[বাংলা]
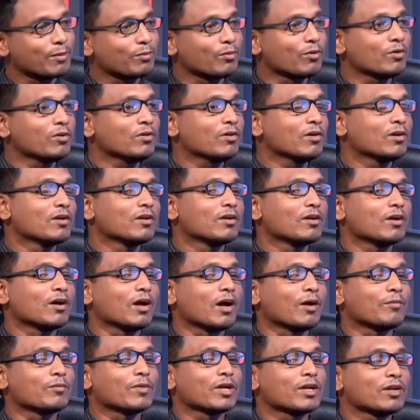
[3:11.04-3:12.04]
এবং
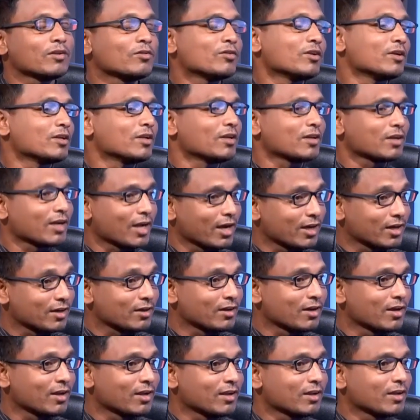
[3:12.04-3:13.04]
আমরা কিন্তু এটার
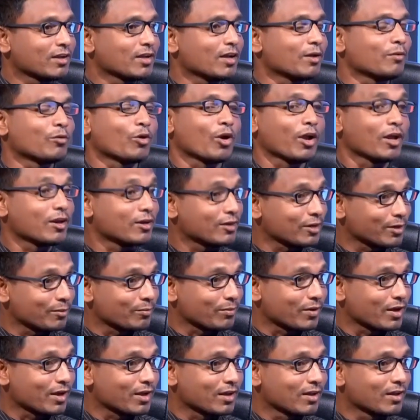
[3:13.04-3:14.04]
ক্রেডিট নিই রয়্যালিটি
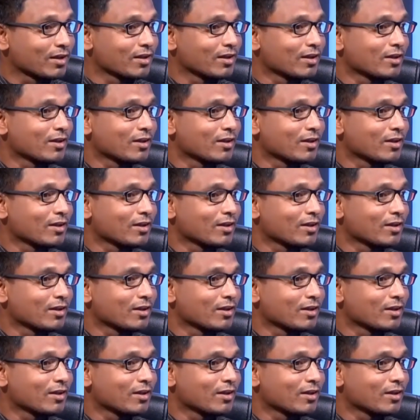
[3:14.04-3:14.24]
পাই